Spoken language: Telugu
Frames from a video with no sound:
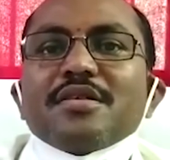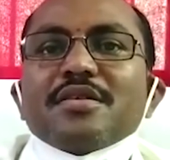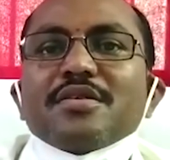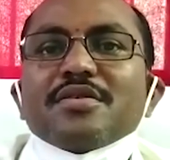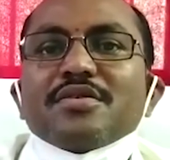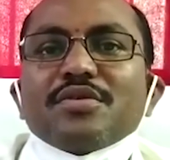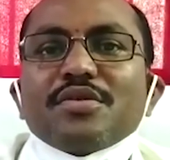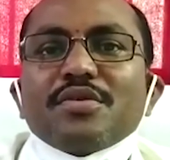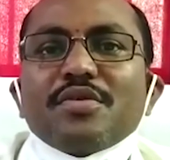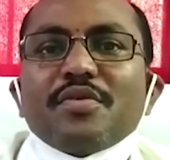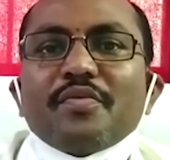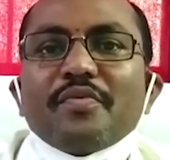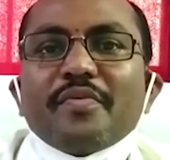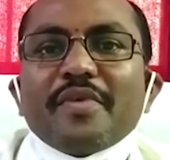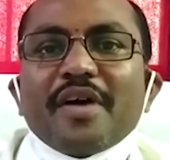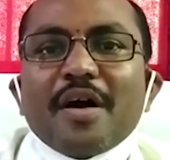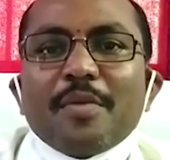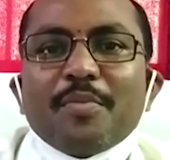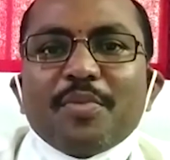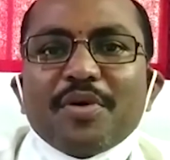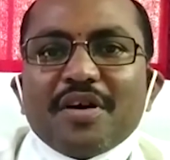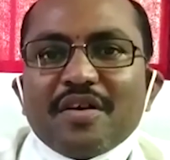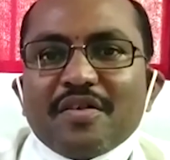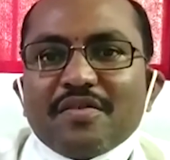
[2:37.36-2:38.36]
సో
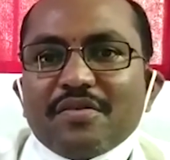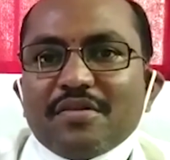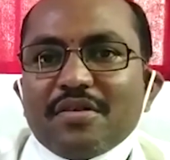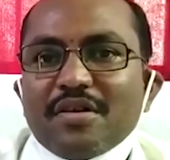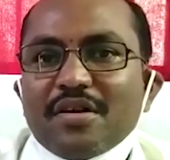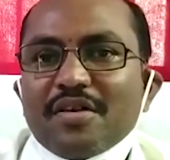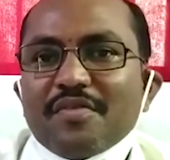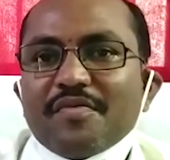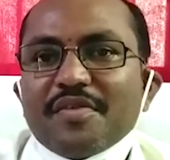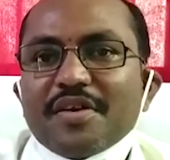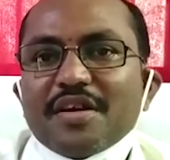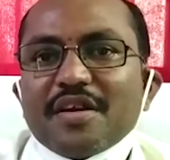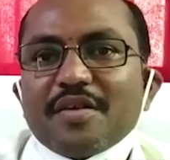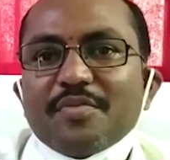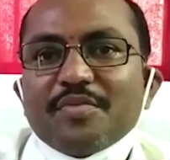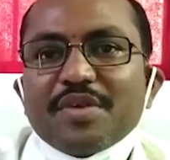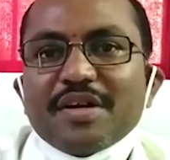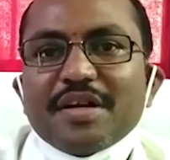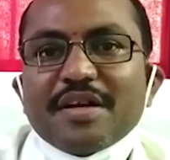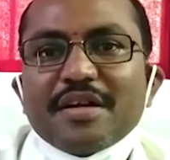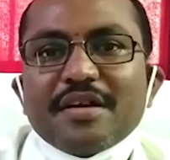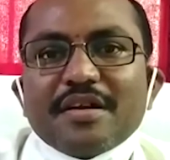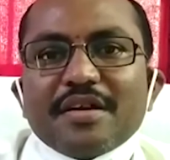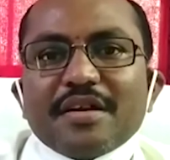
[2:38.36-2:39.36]
వ్యాపారస్తులకు విజ్ఞప్తి
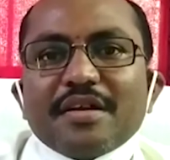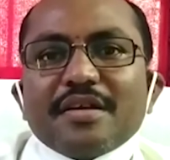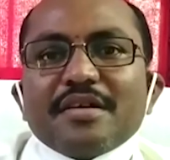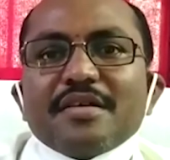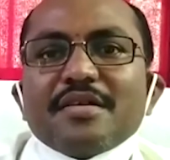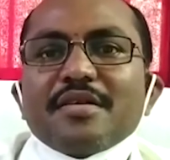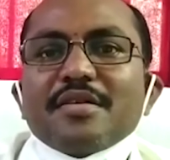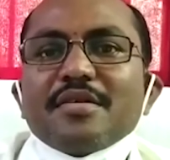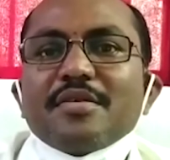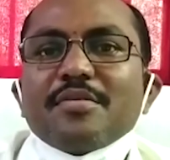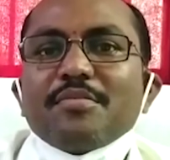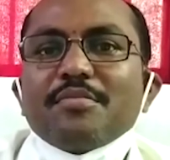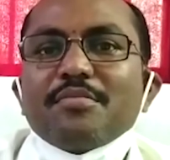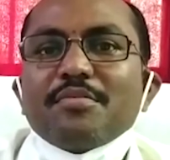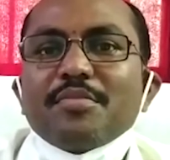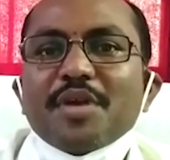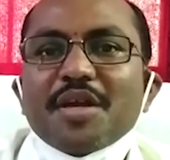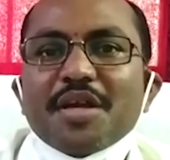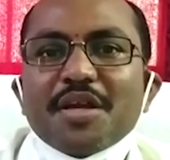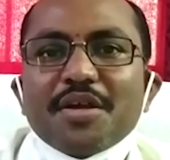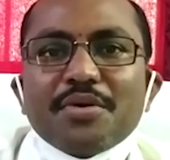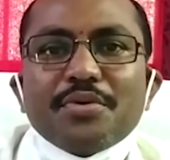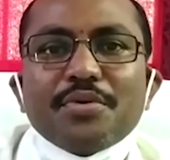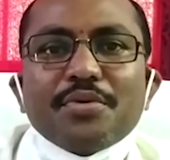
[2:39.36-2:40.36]
ఏంటంటే
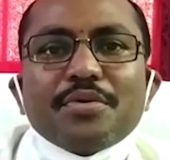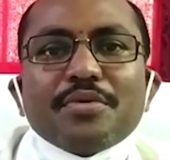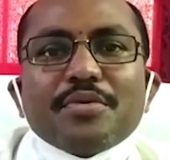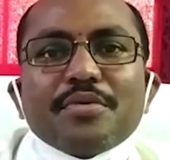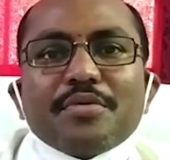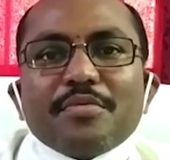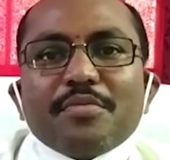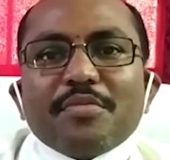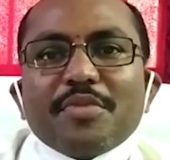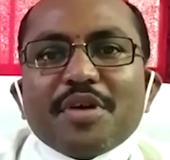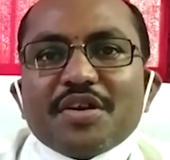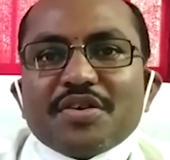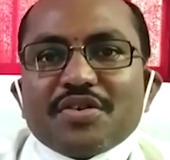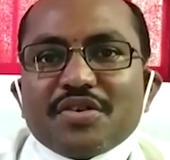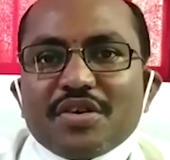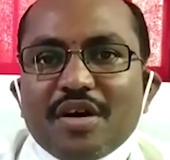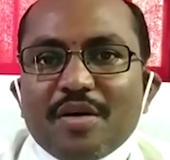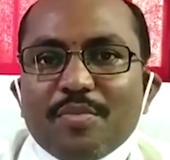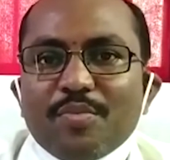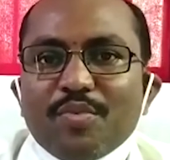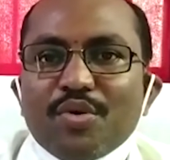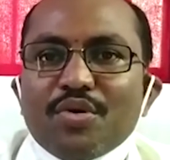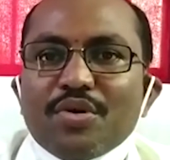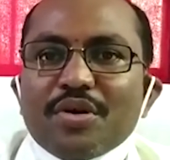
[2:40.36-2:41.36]
మీరు మీ
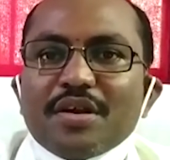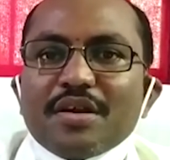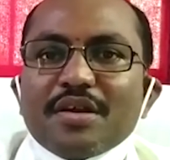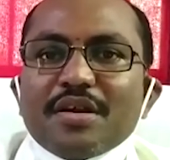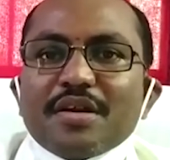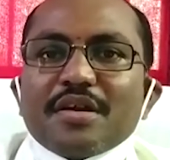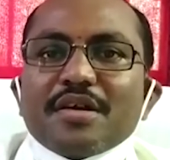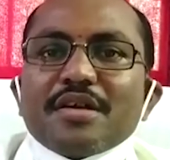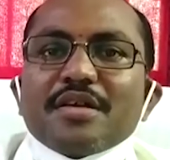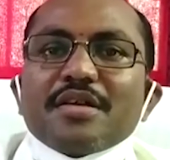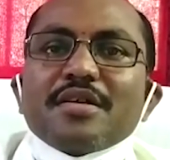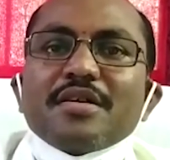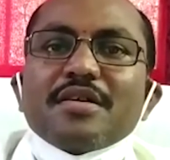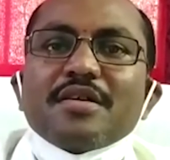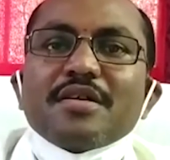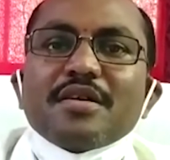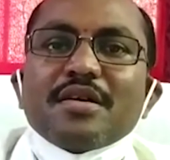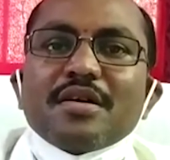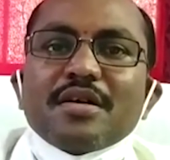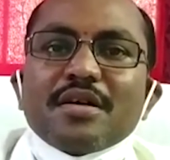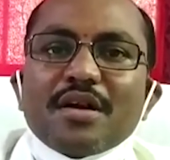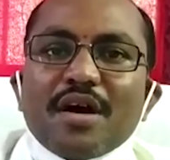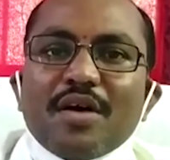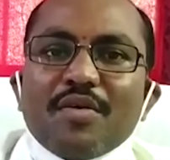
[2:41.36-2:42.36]
షాపులోకి
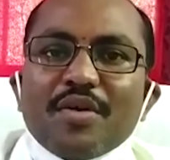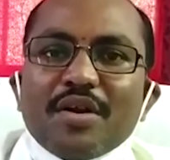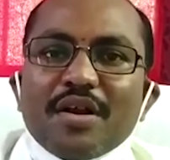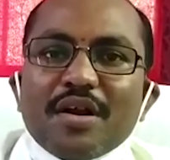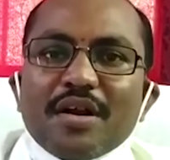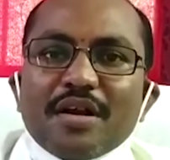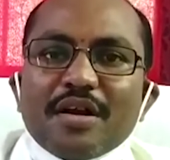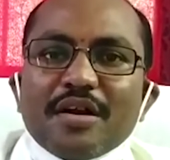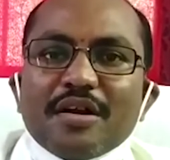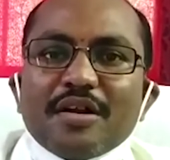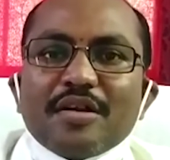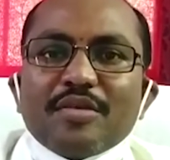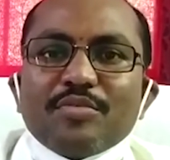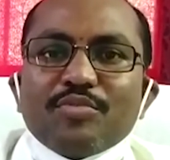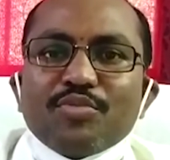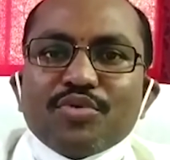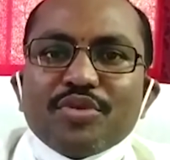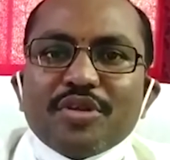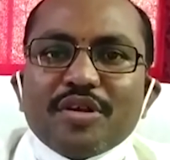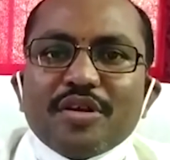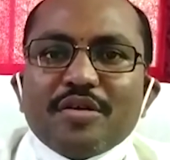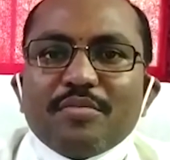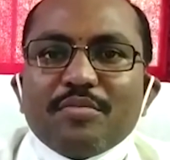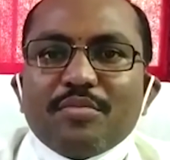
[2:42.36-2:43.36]
రావడానికంటే
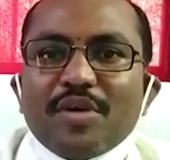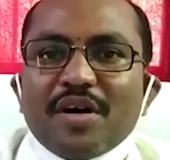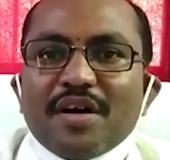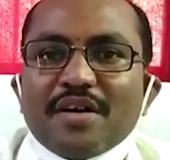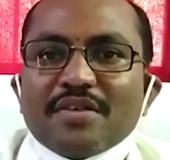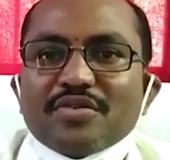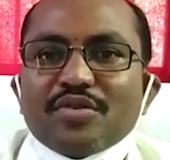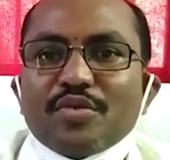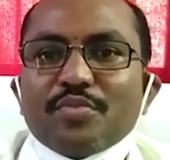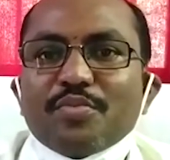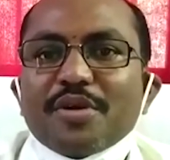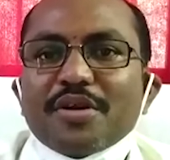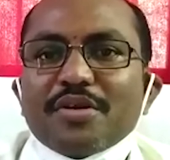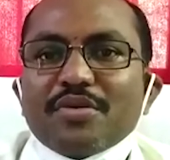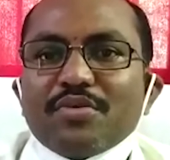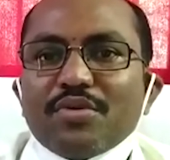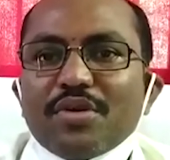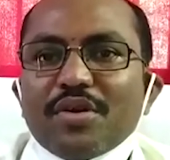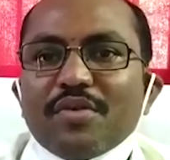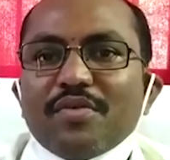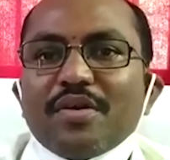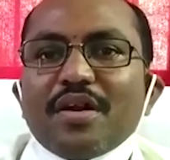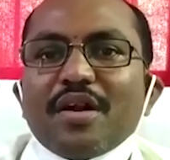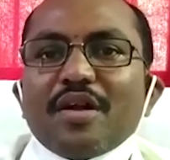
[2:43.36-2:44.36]
ముందే మాస్క్
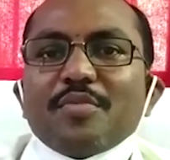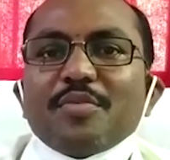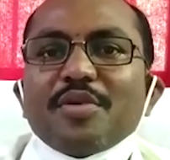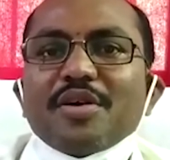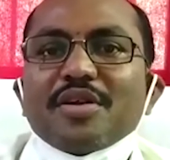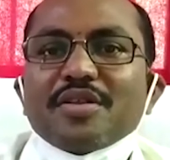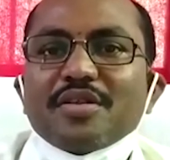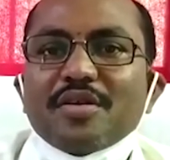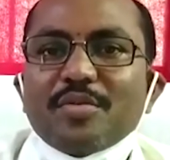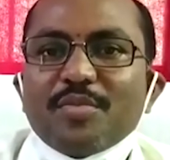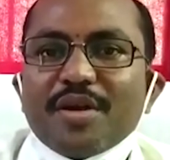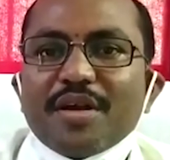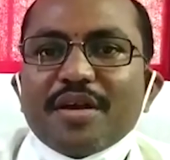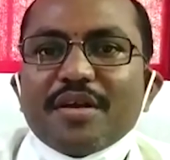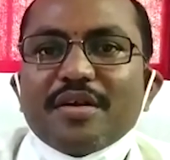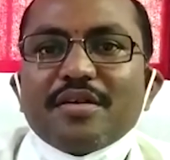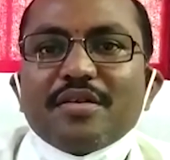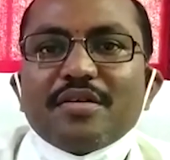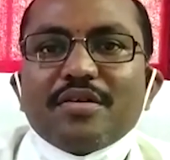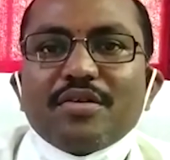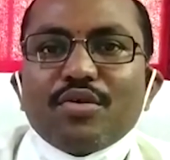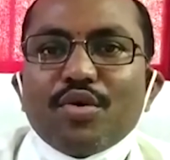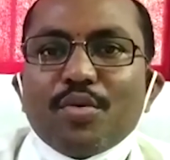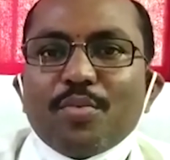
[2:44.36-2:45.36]
పెట్టుకున్న వాళ్ళని మాత్రమే
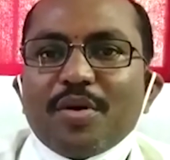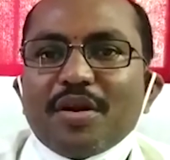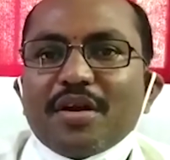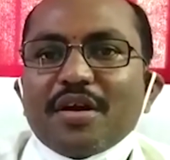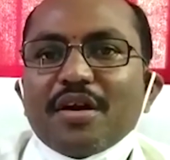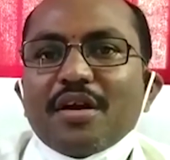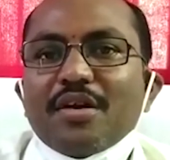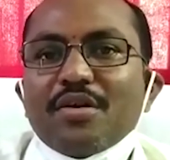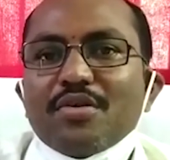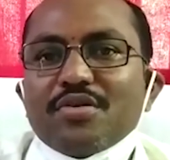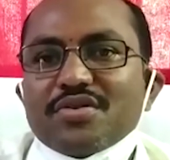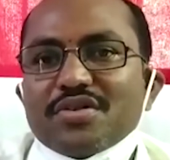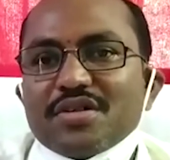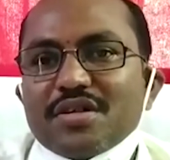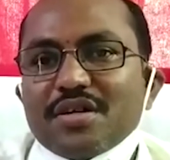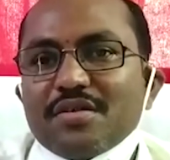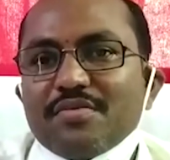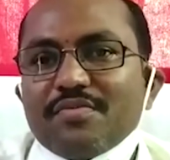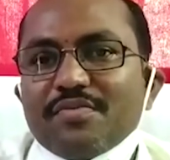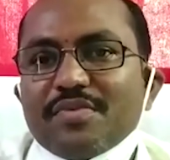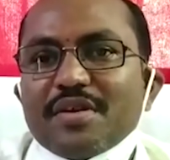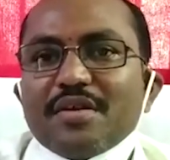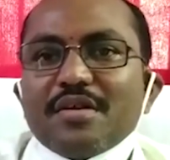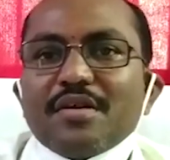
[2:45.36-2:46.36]
లోపలికి అలవాటు
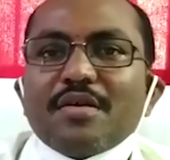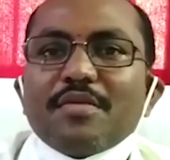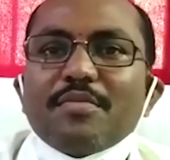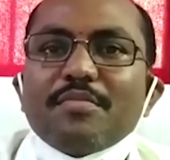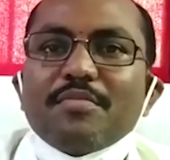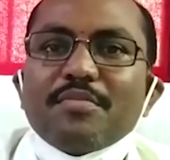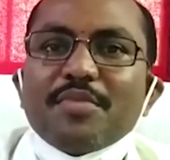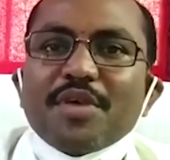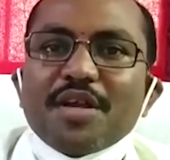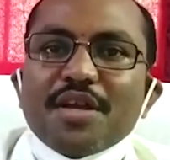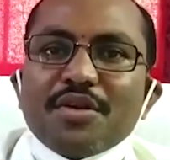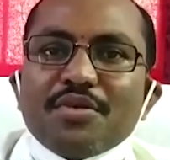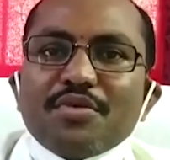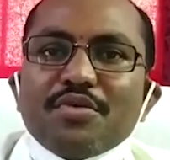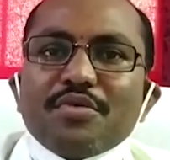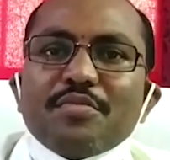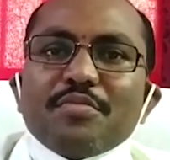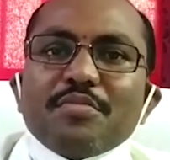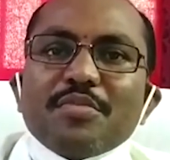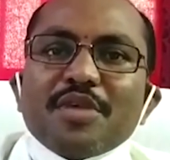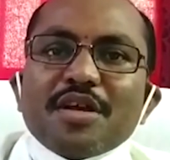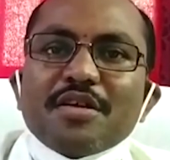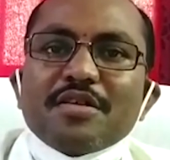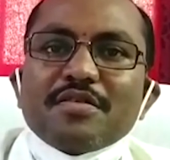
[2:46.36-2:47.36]
చేయడం మీరు
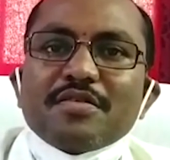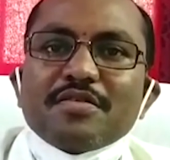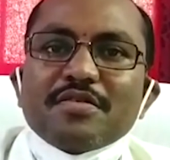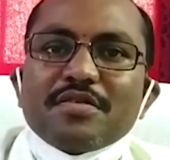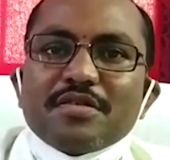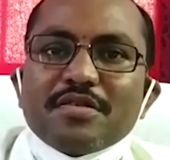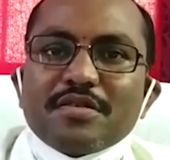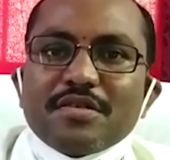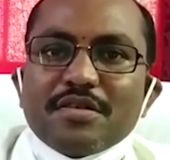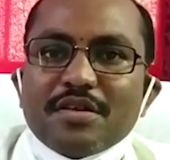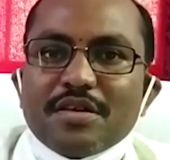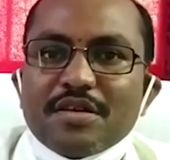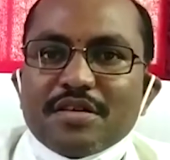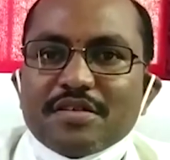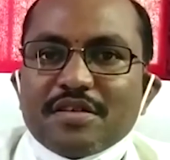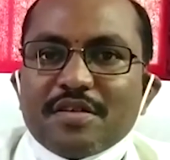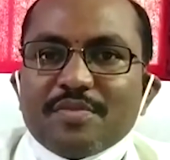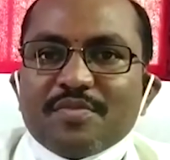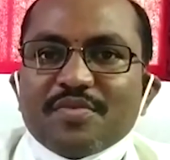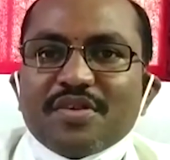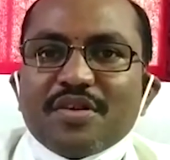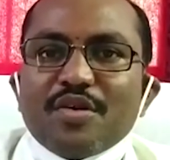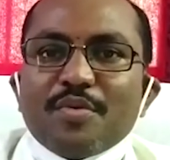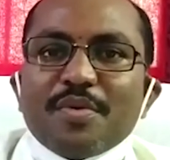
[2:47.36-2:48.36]
మీ ఈ
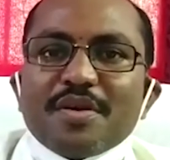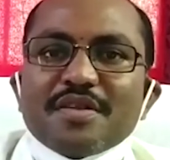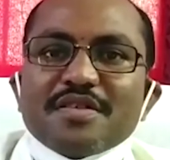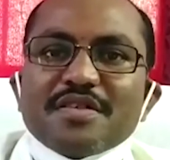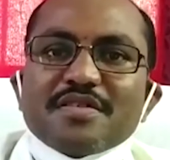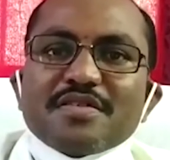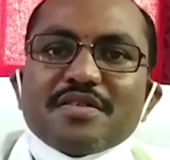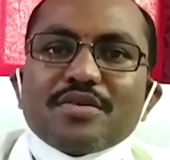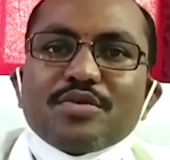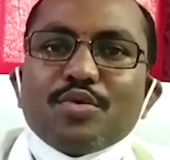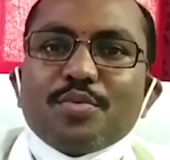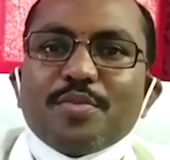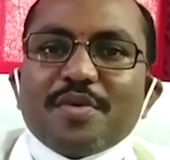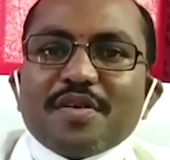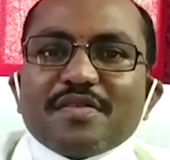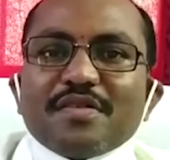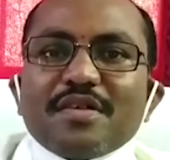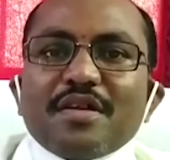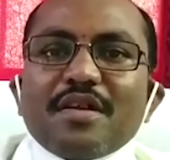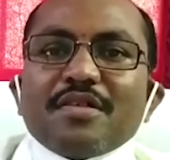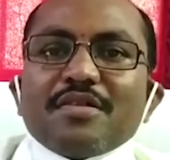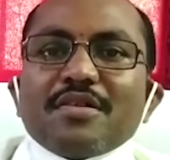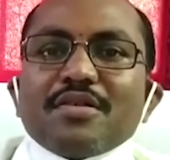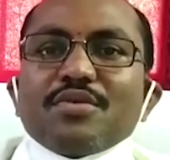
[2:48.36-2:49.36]
సంస్థలో పనిచేసే
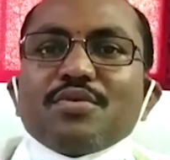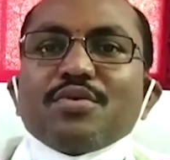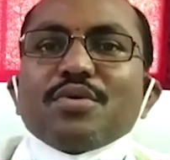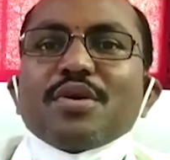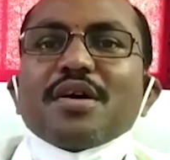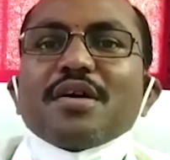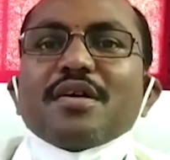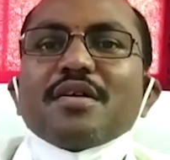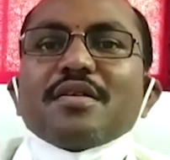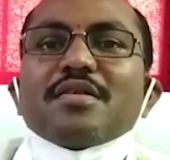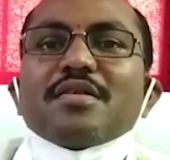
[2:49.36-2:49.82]
గుమాస్తాలందరూ కూడా